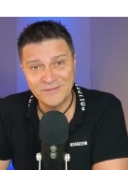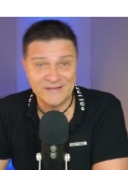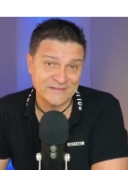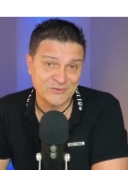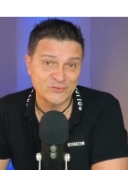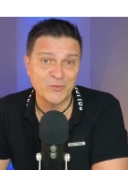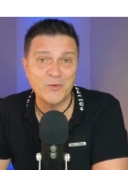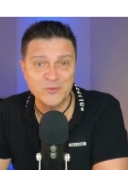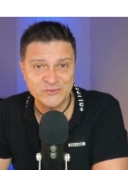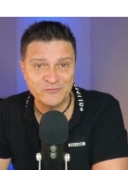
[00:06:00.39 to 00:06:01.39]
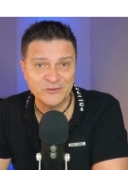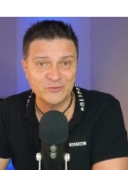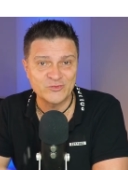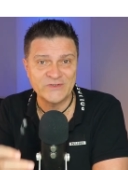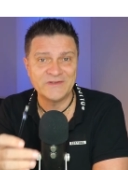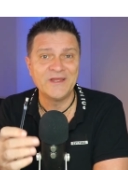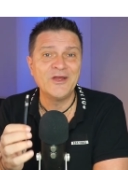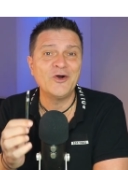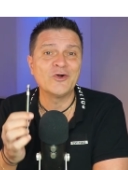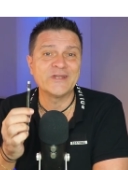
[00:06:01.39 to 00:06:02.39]
Et c'est ce que je vous propose de faire tout de suite
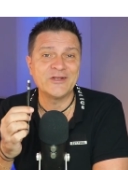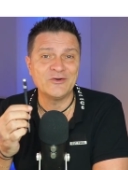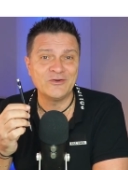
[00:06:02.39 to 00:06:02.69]
en cliquant